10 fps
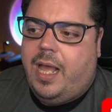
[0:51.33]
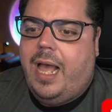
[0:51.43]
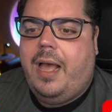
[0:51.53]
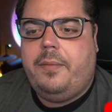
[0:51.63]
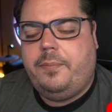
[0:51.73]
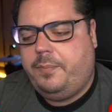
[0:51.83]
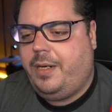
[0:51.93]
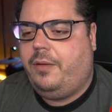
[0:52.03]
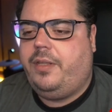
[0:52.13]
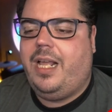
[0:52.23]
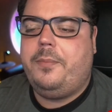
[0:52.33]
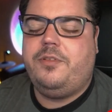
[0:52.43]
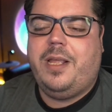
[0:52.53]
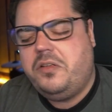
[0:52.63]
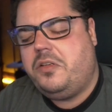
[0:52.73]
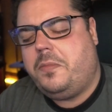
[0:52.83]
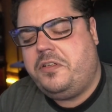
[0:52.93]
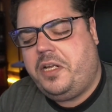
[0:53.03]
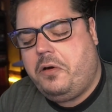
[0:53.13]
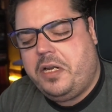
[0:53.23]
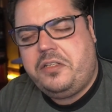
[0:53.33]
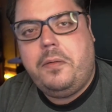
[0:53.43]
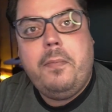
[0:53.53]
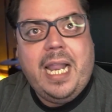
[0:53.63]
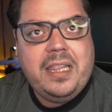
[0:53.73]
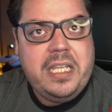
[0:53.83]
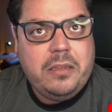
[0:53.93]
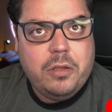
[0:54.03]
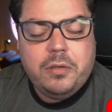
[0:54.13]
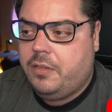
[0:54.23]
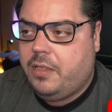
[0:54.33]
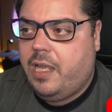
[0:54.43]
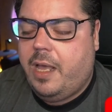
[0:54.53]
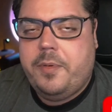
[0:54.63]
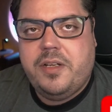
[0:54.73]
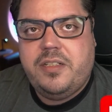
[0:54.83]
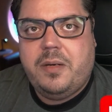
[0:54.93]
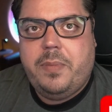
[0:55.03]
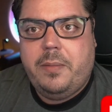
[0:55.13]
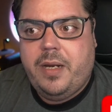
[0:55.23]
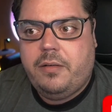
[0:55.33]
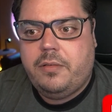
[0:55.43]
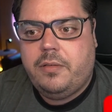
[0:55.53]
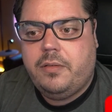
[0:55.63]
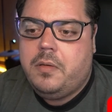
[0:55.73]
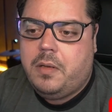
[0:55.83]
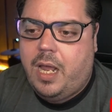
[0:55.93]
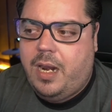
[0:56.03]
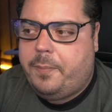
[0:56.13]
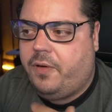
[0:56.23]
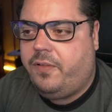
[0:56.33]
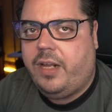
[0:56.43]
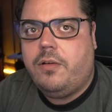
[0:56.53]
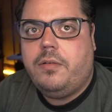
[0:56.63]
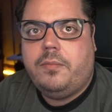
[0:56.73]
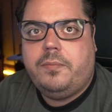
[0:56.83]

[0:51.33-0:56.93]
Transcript: Ah, pero digamos que somos de corazón blandito. ¿Qué vamos a hacer primero? A la Profeco.